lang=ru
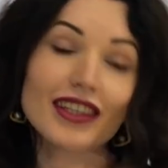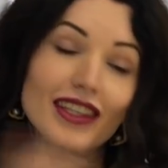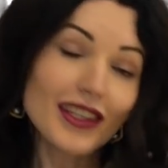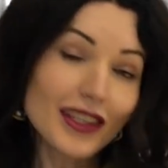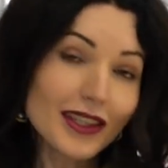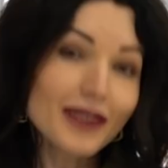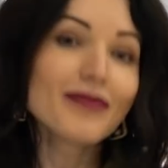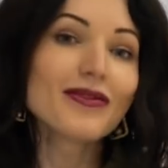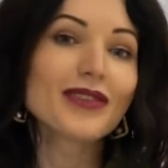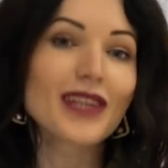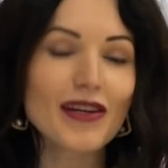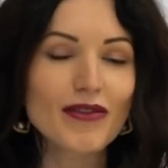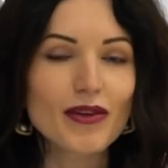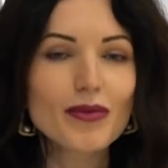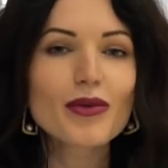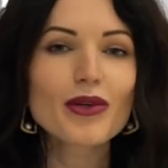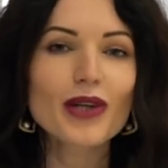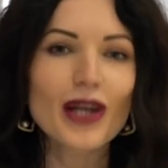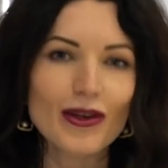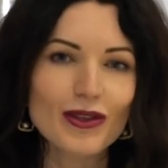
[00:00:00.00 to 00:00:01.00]
и я
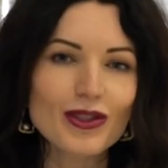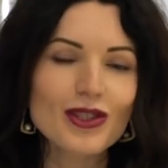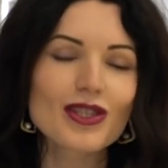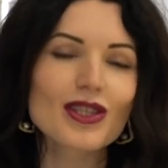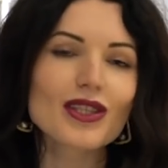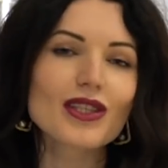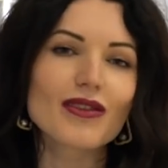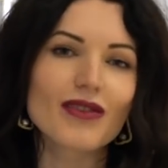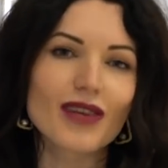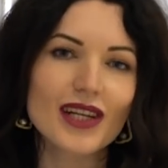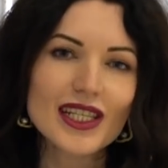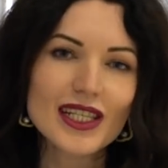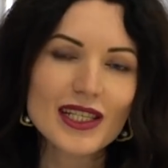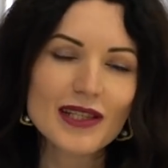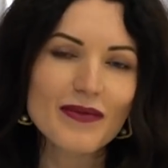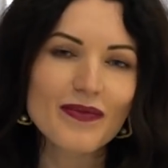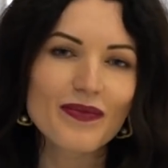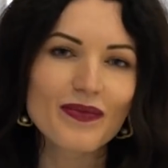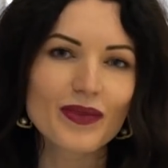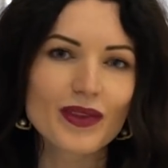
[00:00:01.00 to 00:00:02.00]
выберу кого-то среди вас,
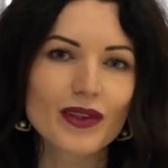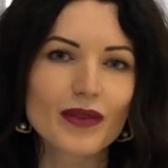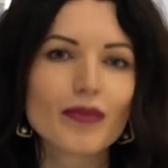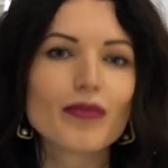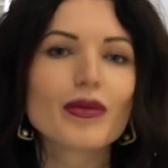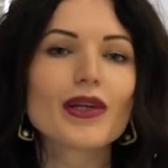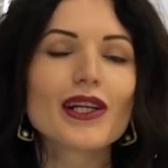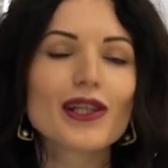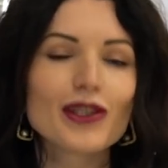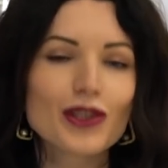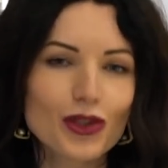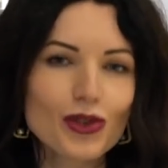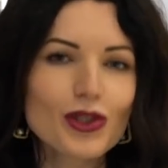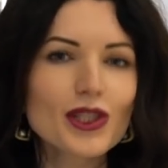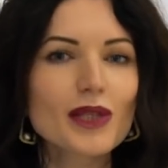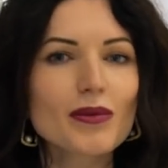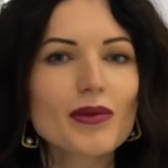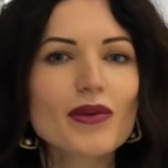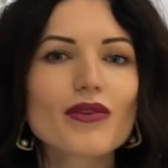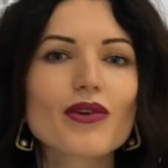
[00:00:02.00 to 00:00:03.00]

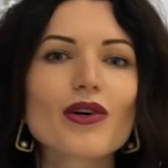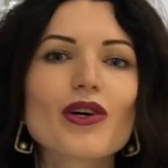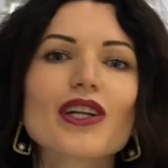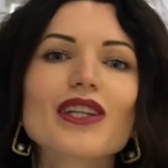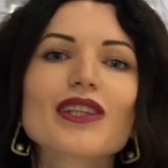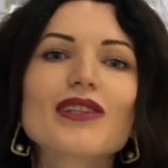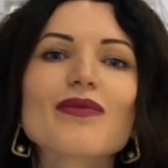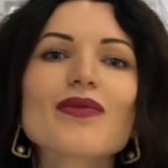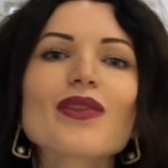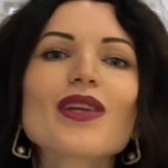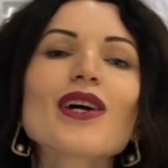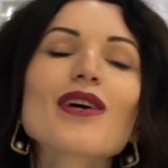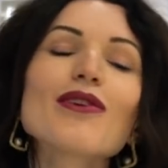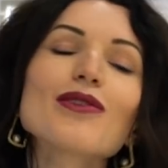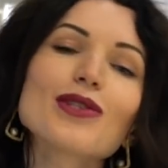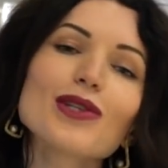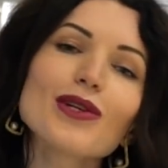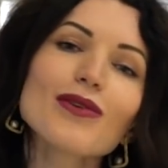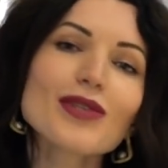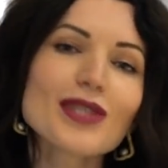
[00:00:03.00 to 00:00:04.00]
прилечу к тебе в город.
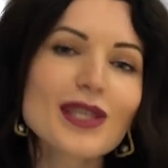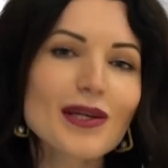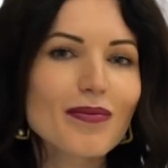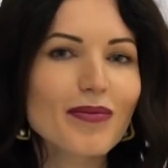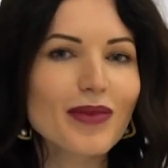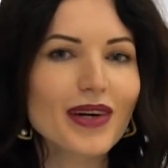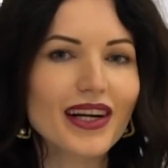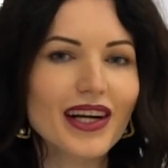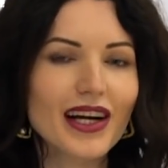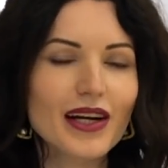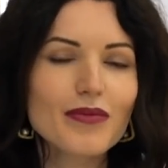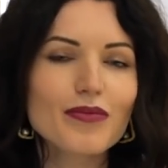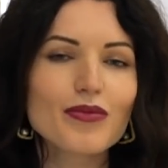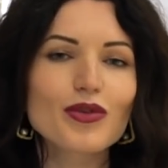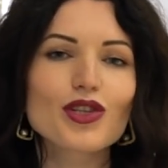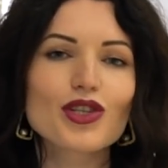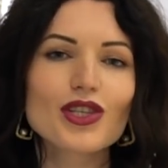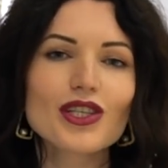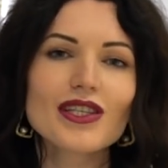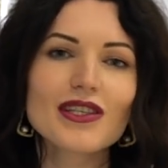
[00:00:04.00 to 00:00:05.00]
Все, всем пока,
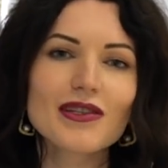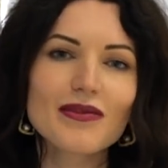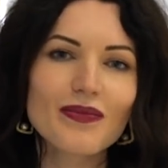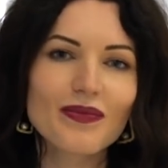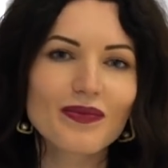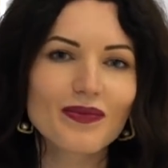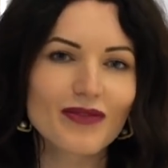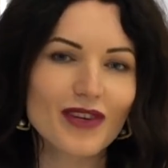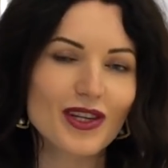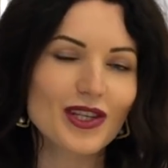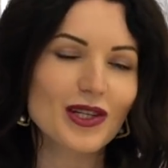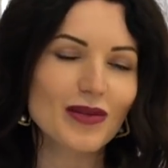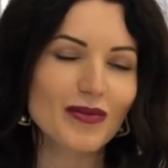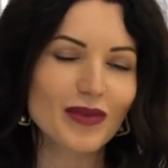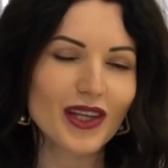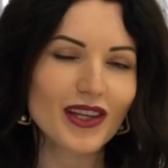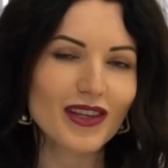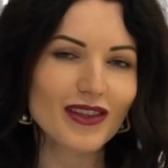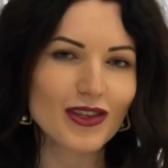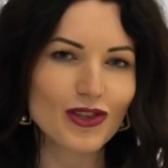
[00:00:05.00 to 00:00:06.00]
пишите
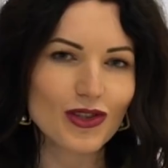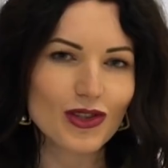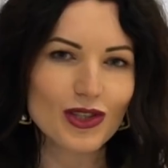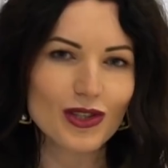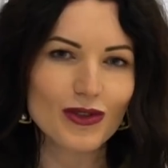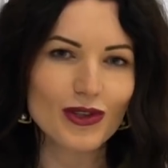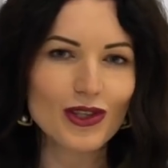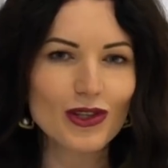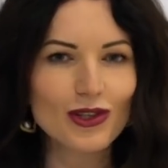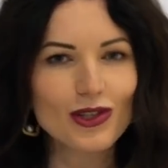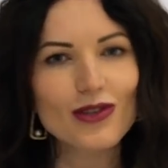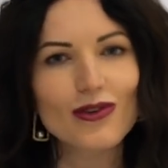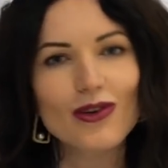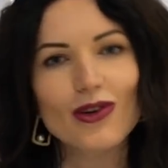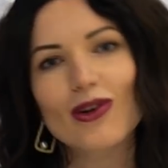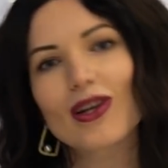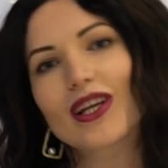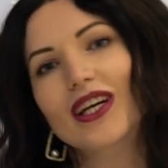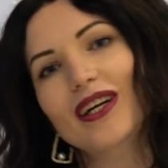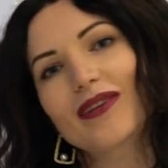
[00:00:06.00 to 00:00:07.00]
ваше мнение насчет
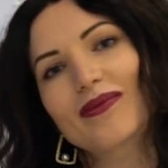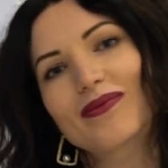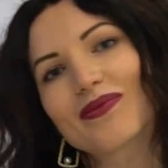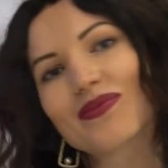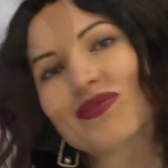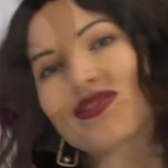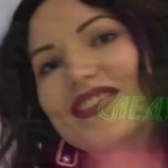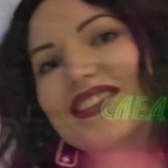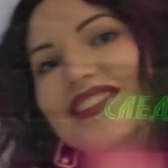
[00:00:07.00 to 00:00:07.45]
сегодняшнего ролика.